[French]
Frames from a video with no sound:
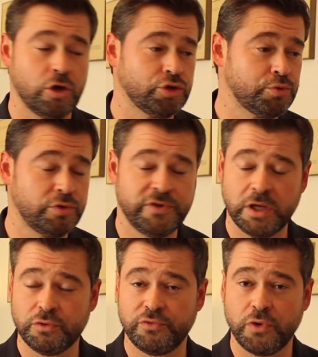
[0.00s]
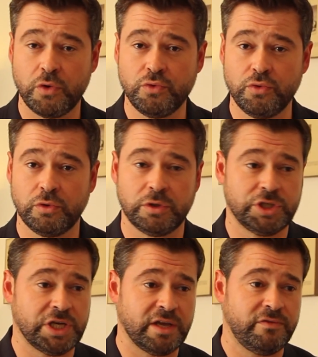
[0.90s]
D'ailleurs, je me souviens d'une fois où
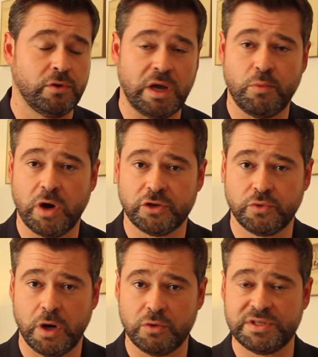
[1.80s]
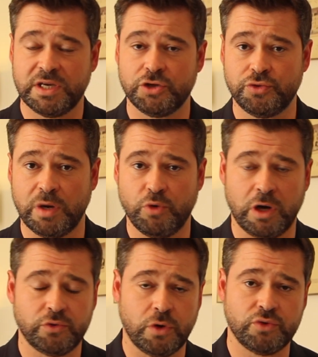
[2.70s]
j'arrivais au laboratoire, au siège du
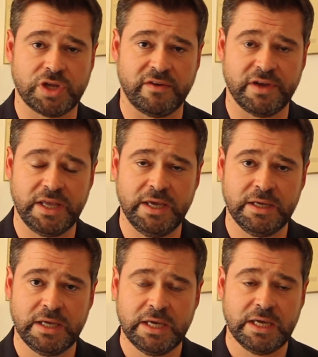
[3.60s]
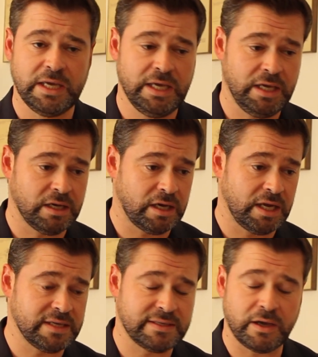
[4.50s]
laboratoire où je travaillais, et
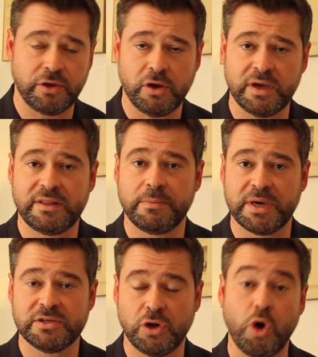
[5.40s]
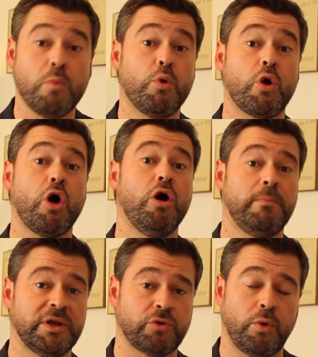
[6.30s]
à l'extérieur était présent mon
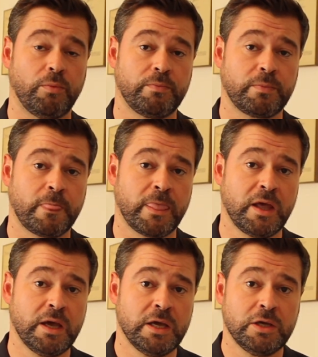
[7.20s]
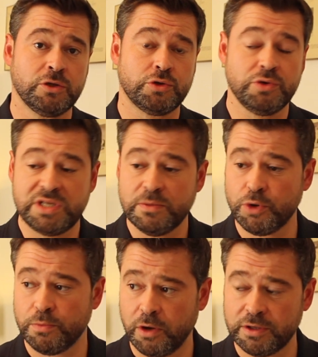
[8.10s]
grand patron. Celui-ci
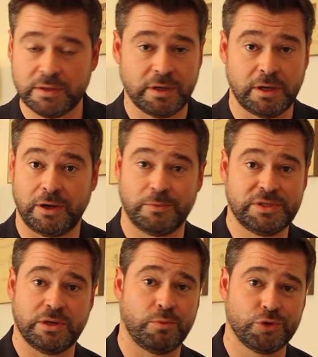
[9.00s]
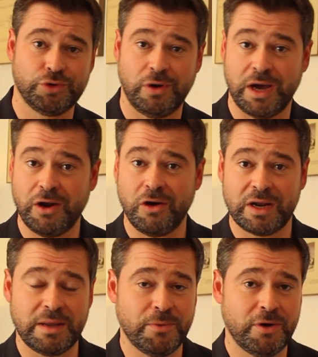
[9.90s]
me demande, en me disant bonjour,
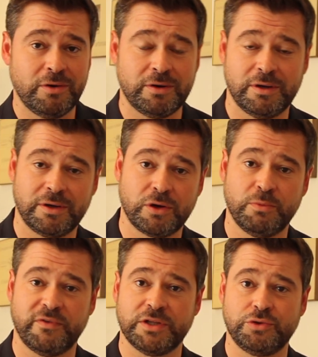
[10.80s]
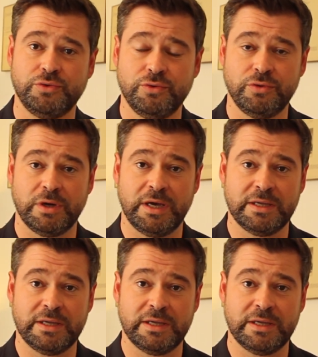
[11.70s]
alors Clément, euh, comment vas-tu